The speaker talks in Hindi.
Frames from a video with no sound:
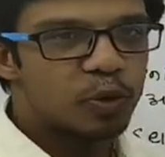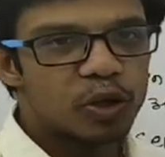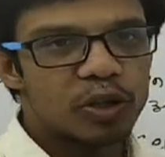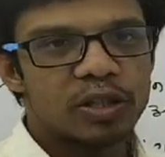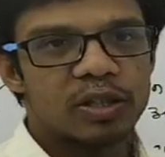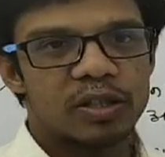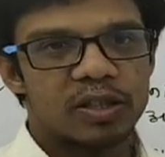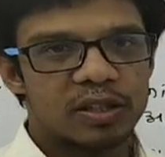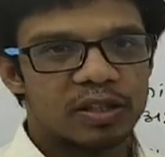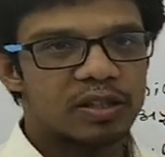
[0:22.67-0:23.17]

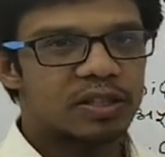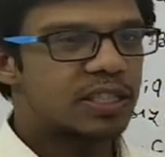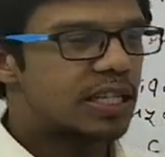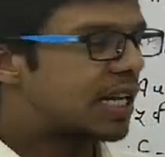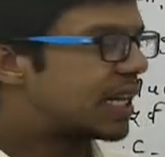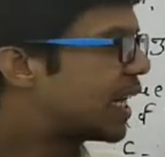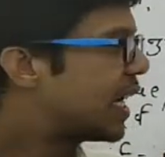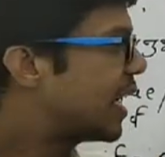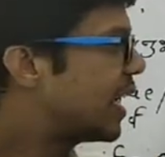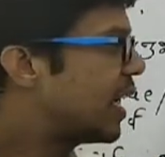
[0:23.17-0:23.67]
बहुत
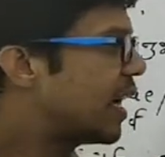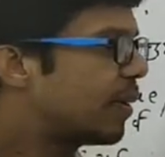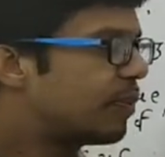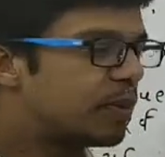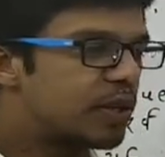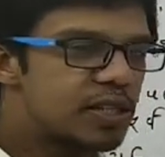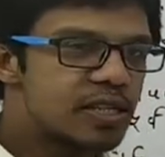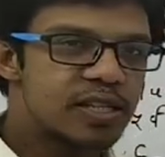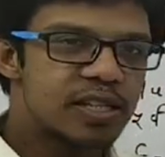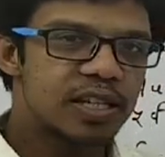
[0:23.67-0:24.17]
ज़्यादा है
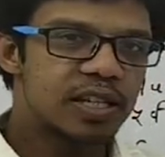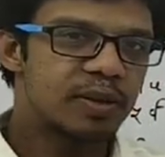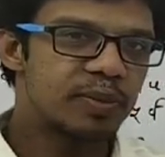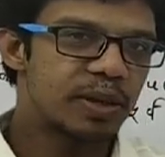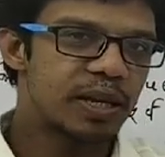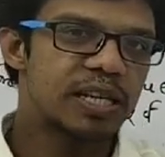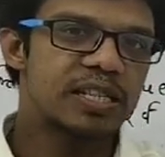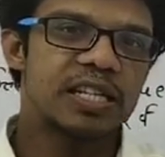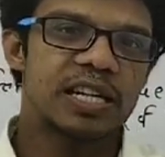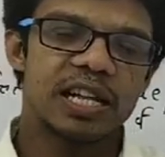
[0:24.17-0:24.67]
आपने जैसे कि
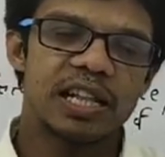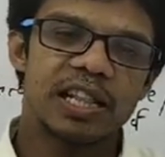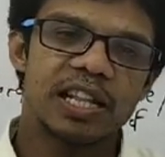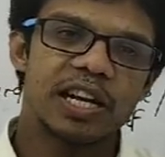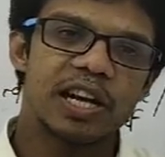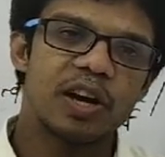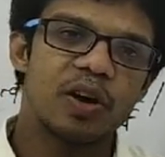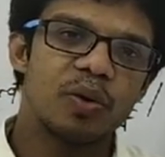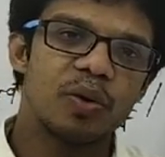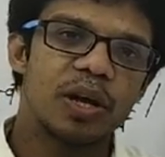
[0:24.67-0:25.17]
मेरा चैनल
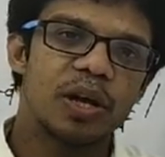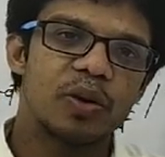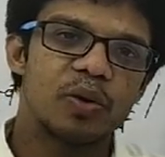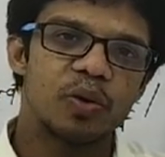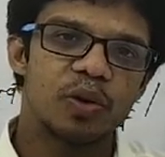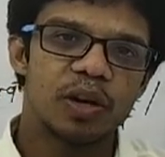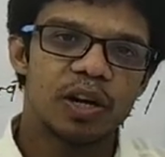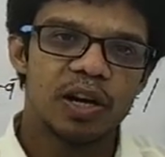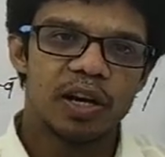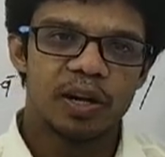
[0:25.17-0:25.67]
देखा होगा एक
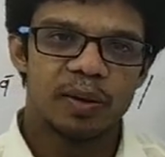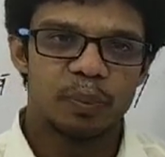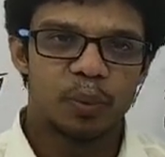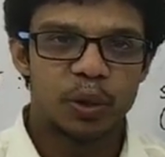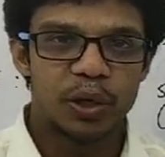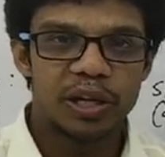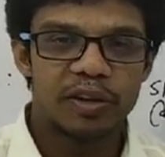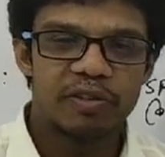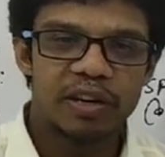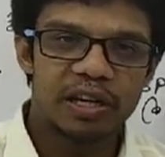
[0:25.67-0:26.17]
और
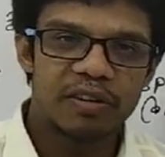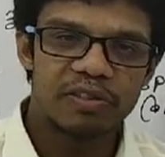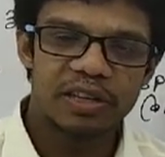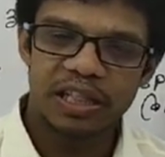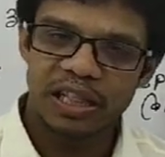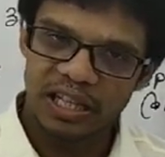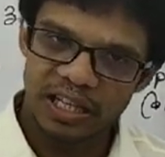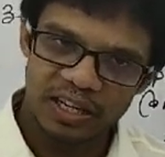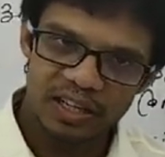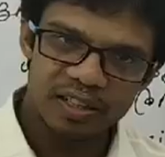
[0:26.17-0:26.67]
मोटिवेट
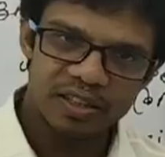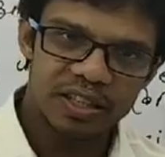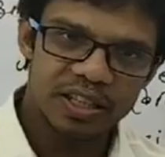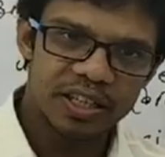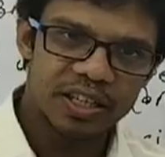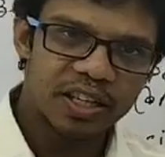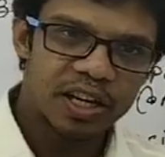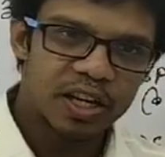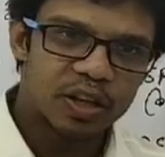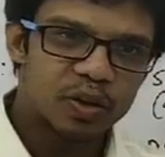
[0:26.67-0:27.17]
विथ लेयर थ्री
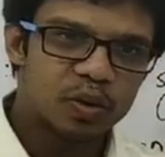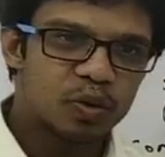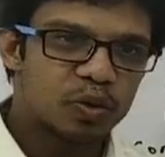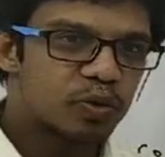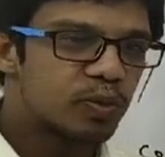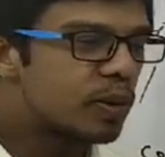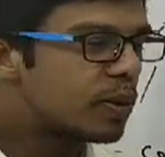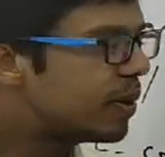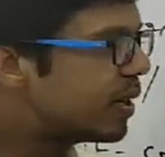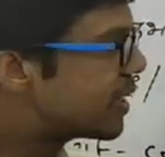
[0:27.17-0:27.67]
तो
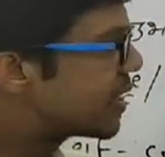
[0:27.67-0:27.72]
उसमें मैं